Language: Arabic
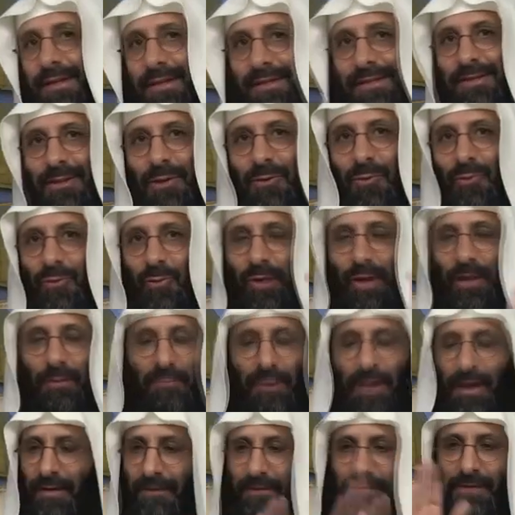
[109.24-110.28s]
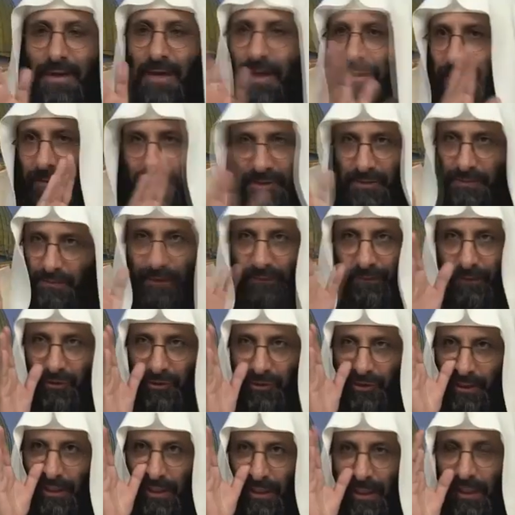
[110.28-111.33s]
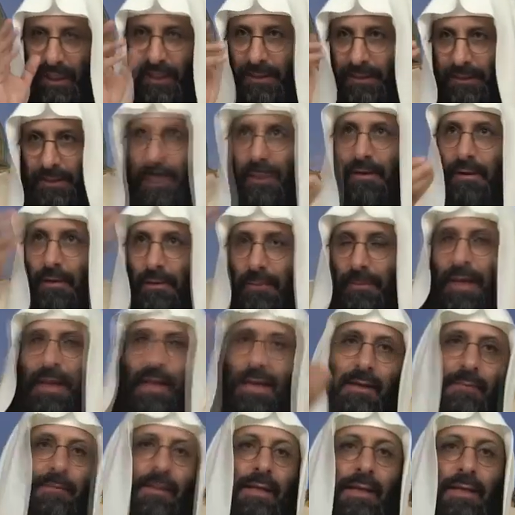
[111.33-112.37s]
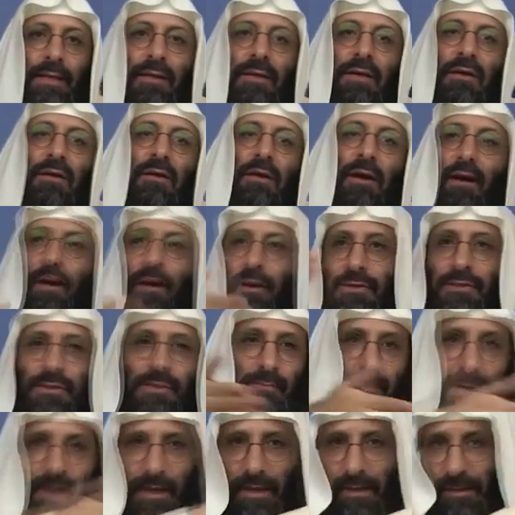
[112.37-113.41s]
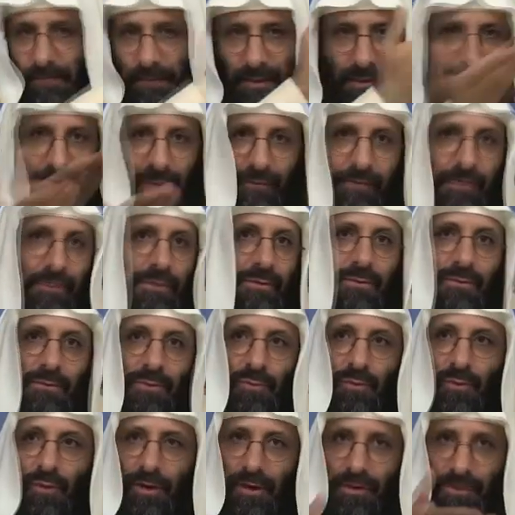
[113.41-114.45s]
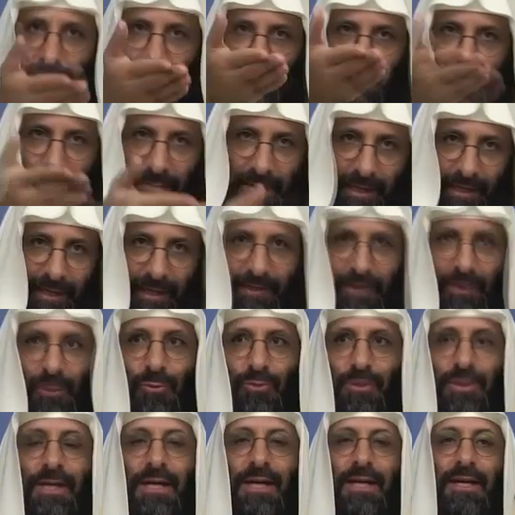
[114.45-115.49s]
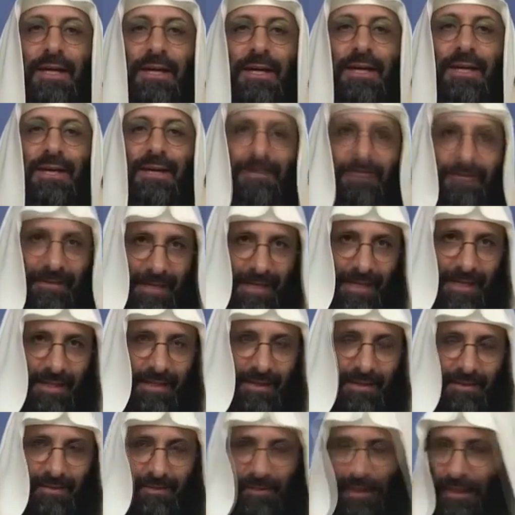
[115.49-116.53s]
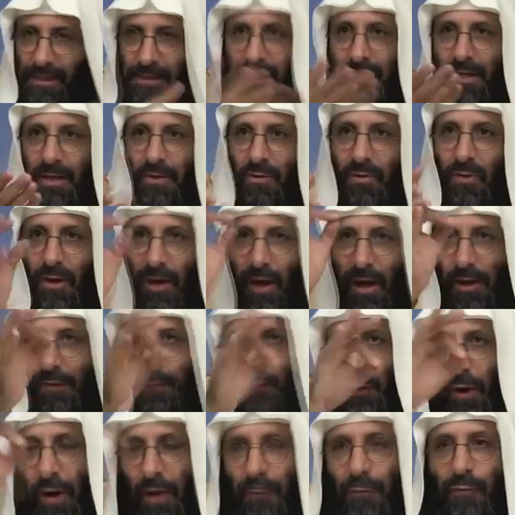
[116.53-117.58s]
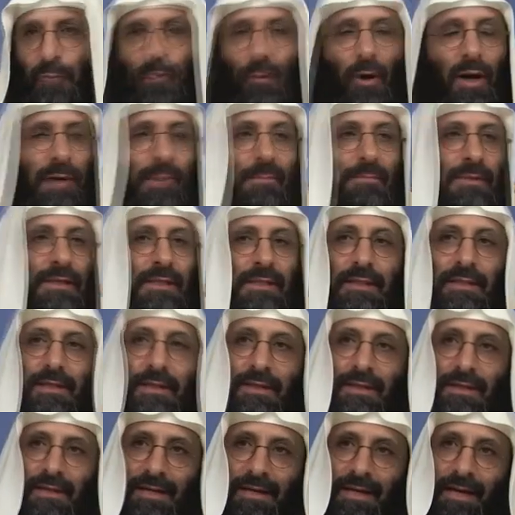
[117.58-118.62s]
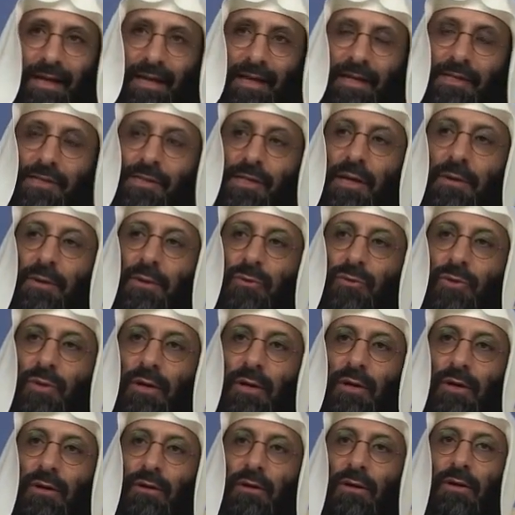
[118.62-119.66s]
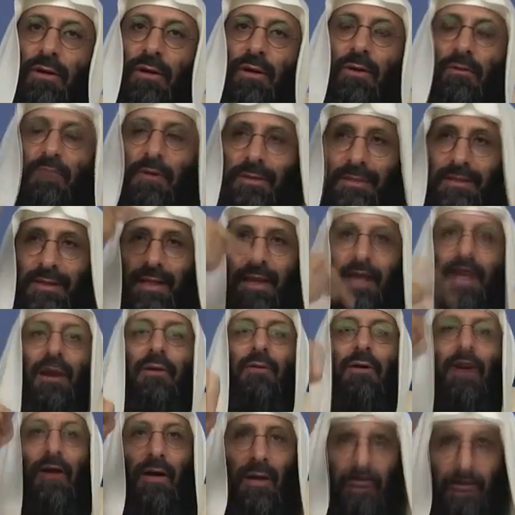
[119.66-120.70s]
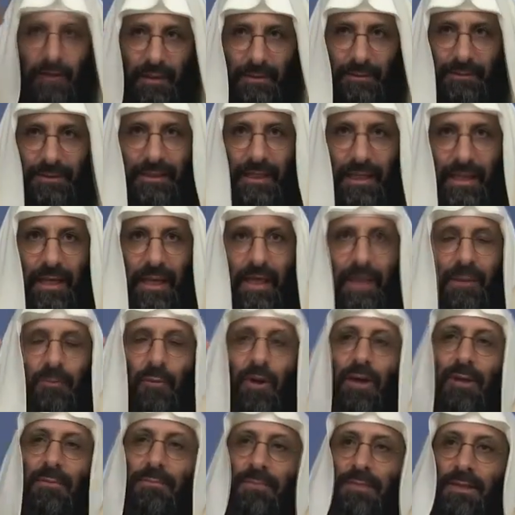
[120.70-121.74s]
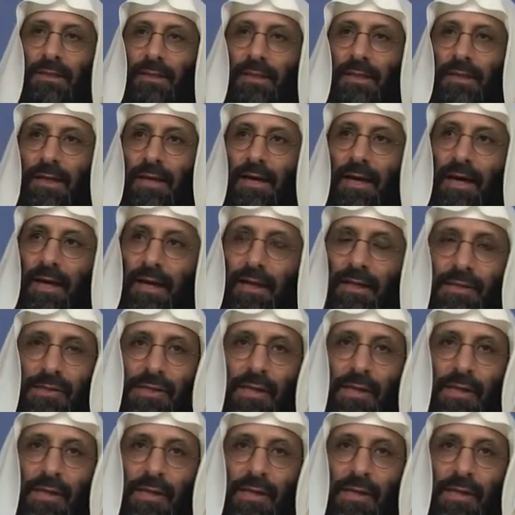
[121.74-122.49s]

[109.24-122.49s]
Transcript: يعني تظنه العام ما فيها بأس ما فيها شيء أن تقرأ مالك ملك عاصم ما غير ما, ما فيش هو عاصم يملك أن يردك في هذا ليس له الحرف حرف محمد عليه صلوات الله والتلاوة لنبي الله محمد عليه